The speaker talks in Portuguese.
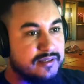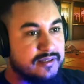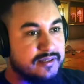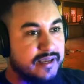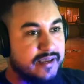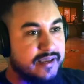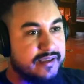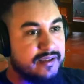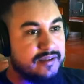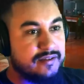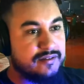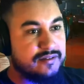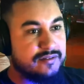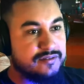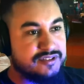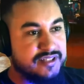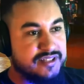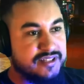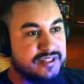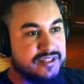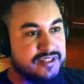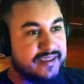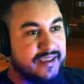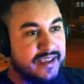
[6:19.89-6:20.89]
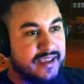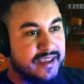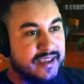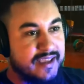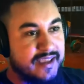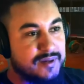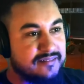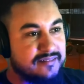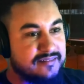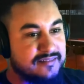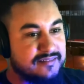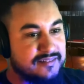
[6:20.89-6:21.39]
E aí, o Jack
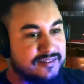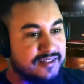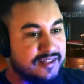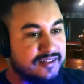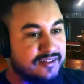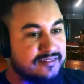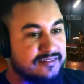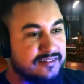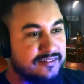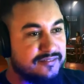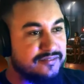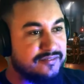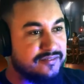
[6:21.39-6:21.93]
apareceu na nossa